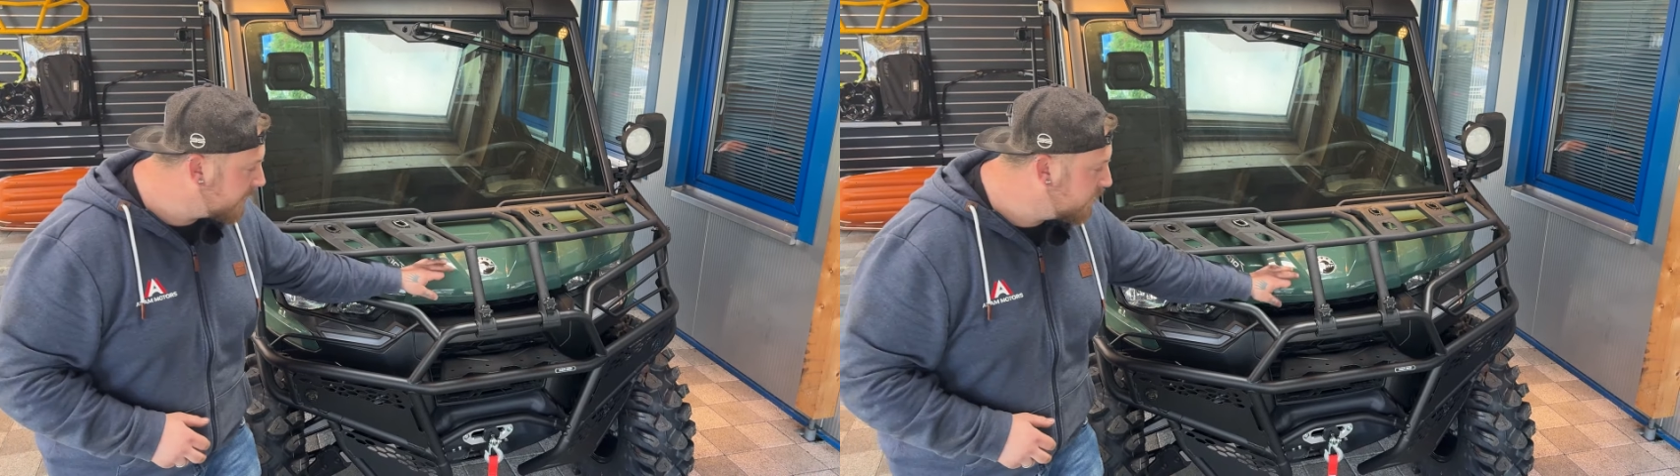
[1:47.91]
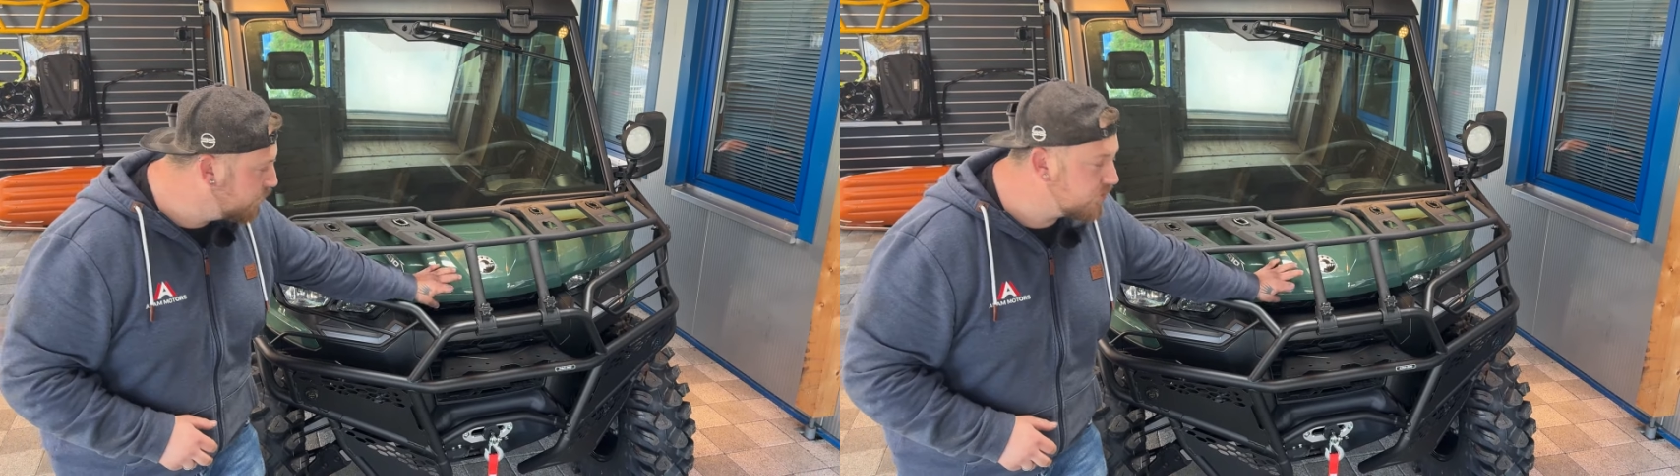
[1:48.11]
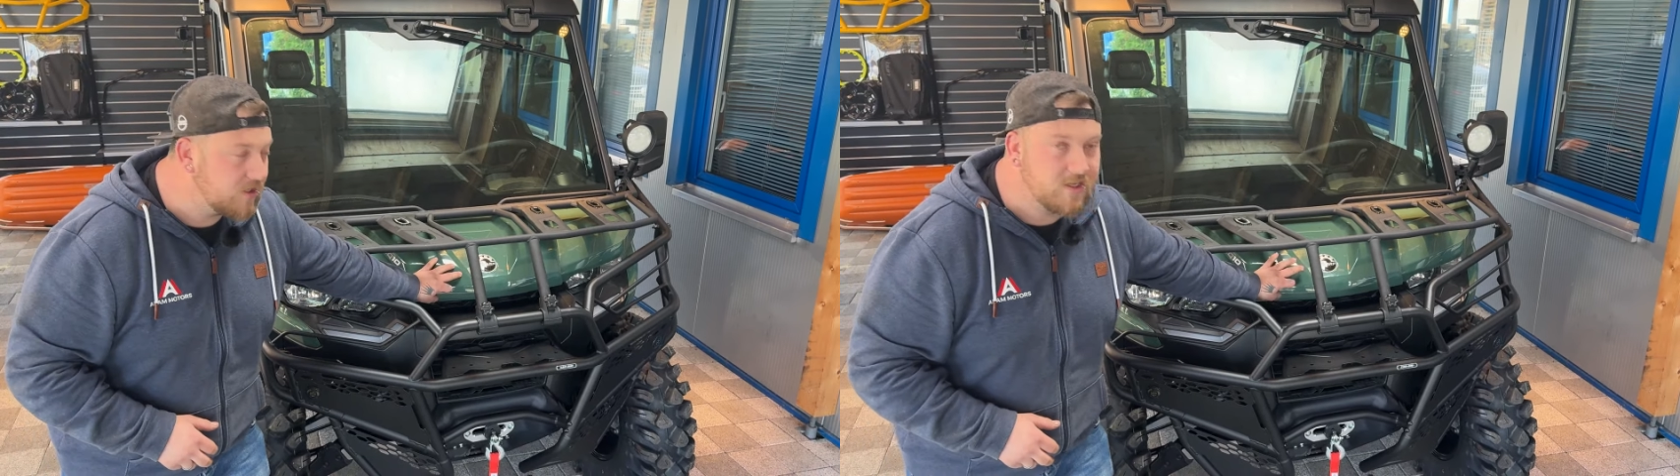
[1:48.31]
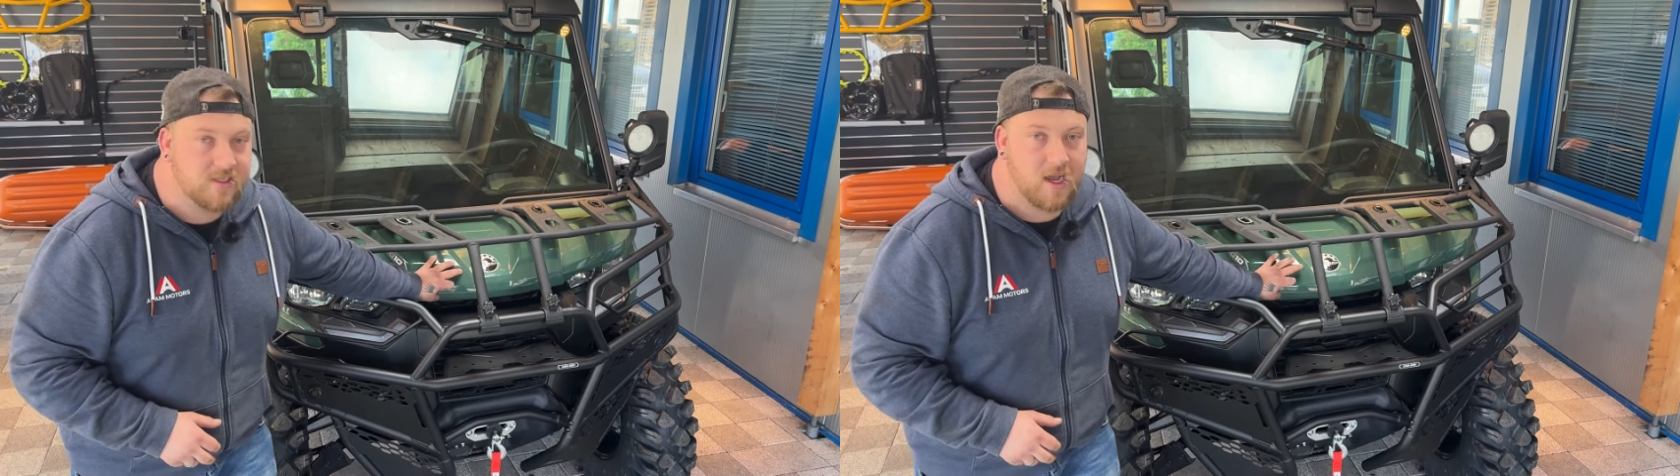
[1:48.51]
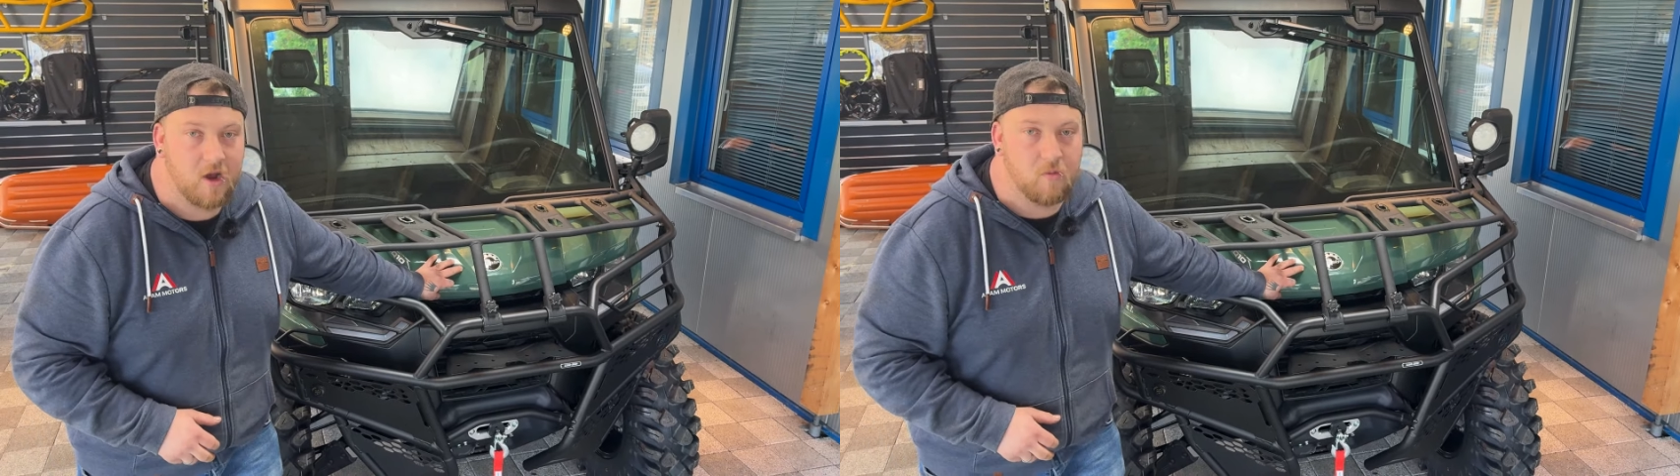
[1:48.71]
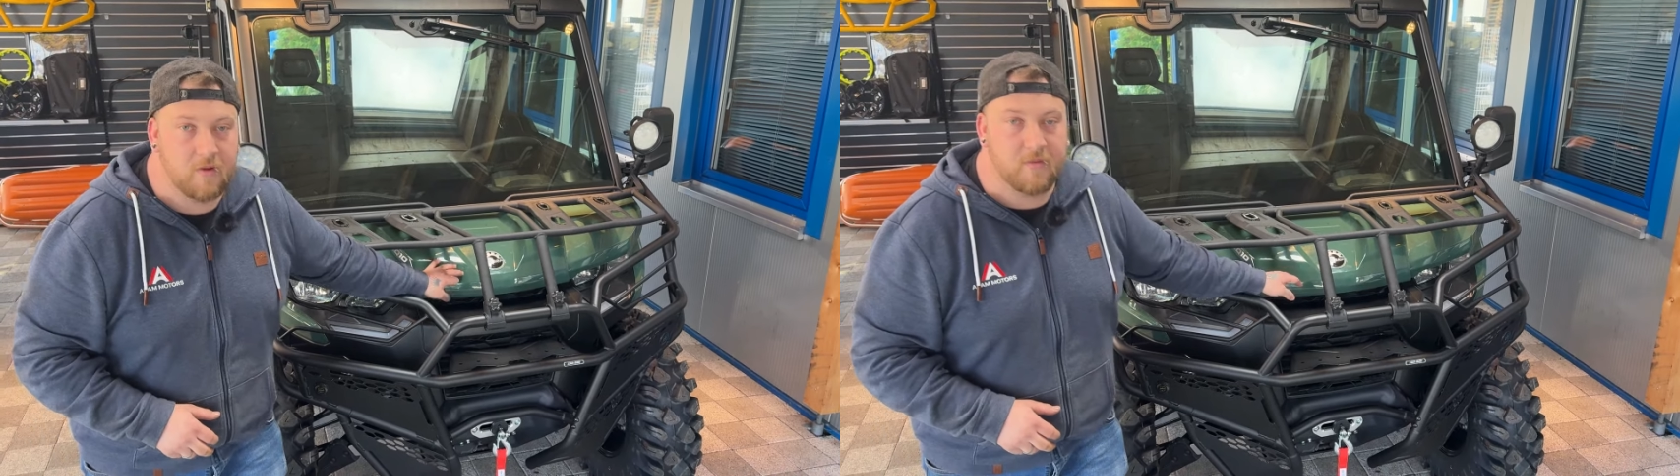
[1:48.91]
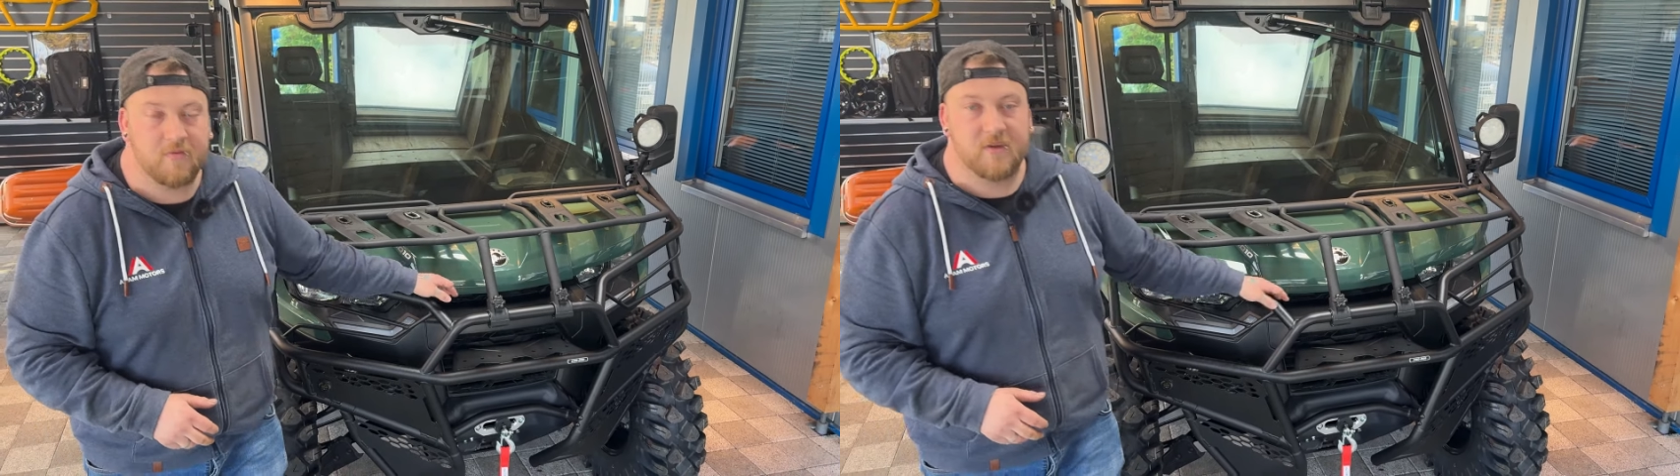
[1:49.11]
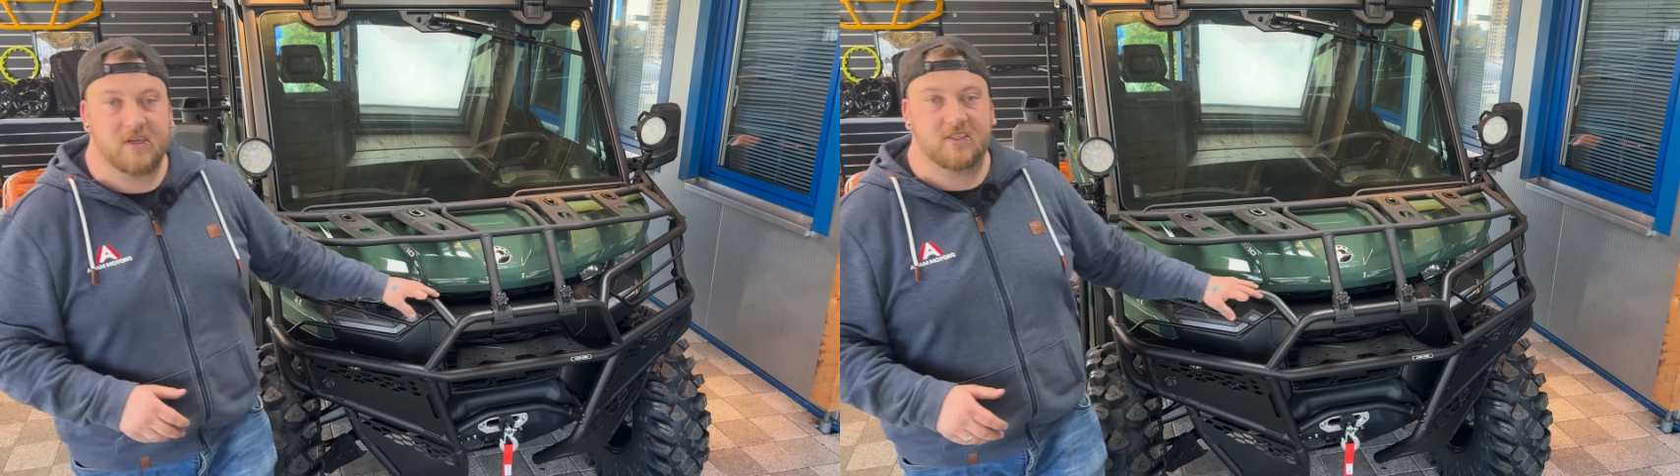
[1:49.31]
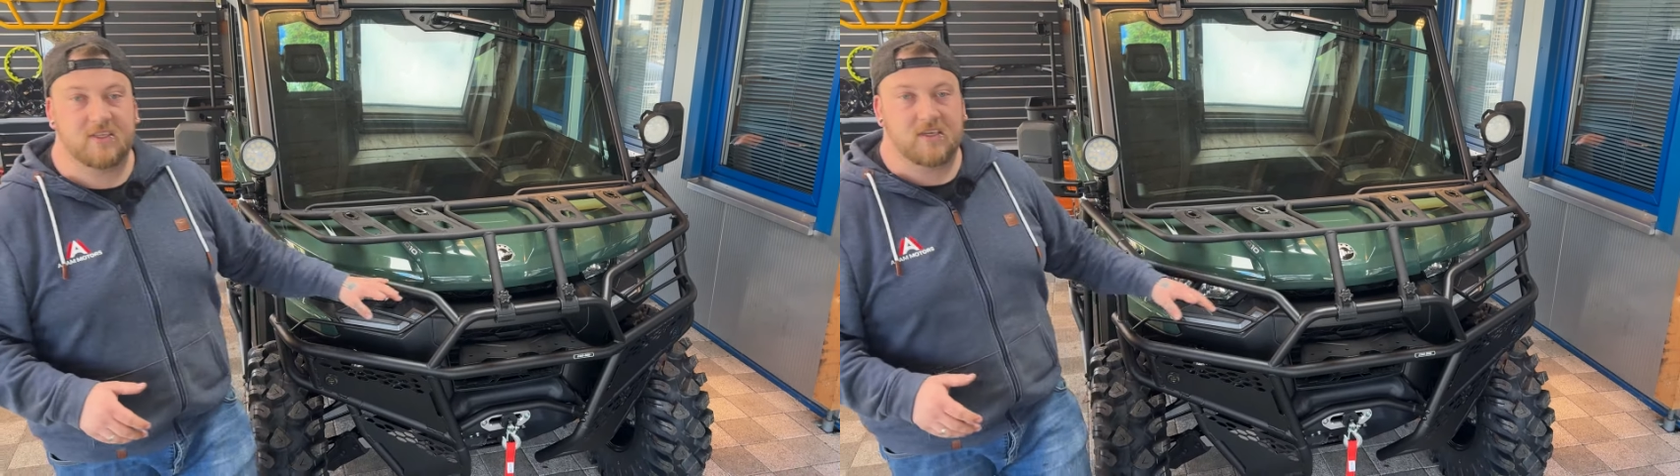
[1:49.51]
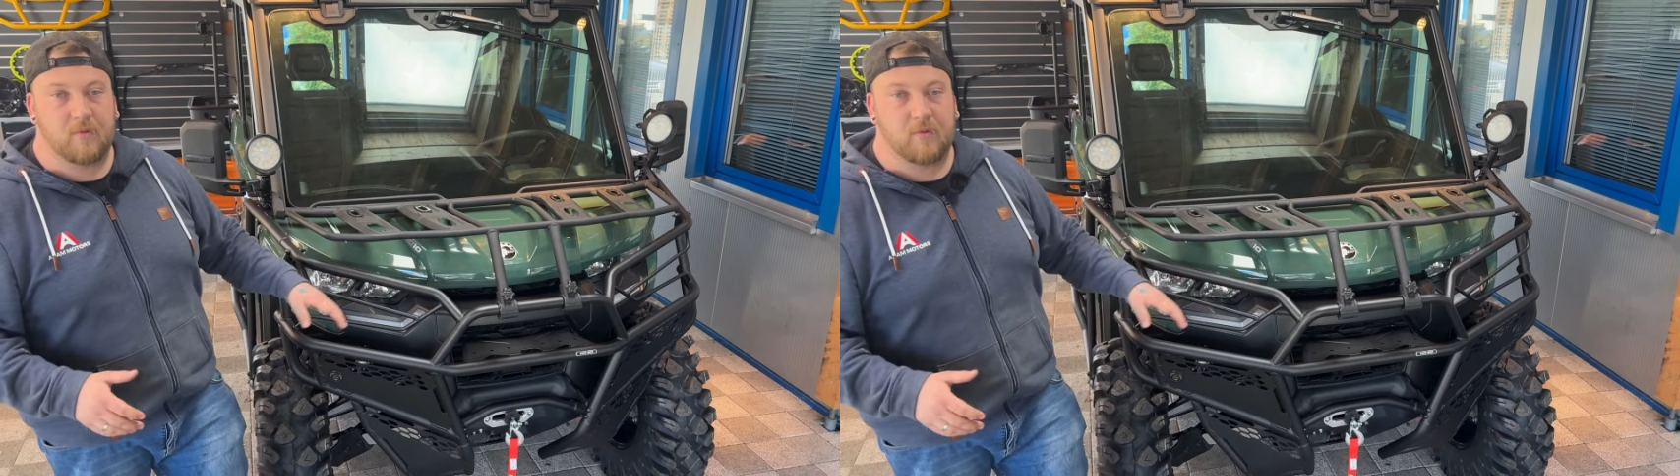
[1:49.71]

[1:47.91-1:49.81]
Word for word: denn unter dieser Haube befindet sich